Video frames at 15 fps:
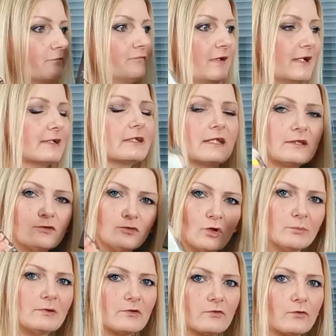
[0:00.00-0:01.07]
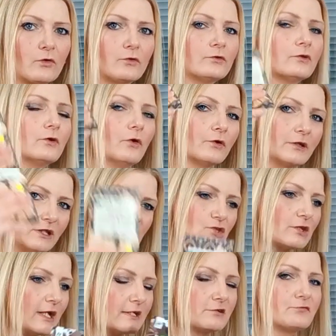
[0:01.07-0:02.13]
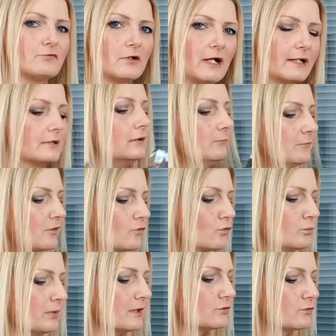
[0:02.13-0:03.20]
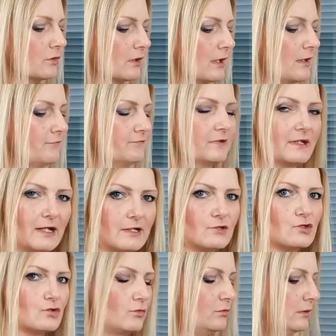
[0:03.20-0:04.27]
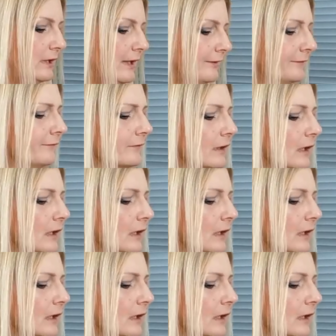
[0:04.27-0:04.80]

Die Welt geht nobel zugrunde und ich schreite voran mit super teurer veganen Schokolade.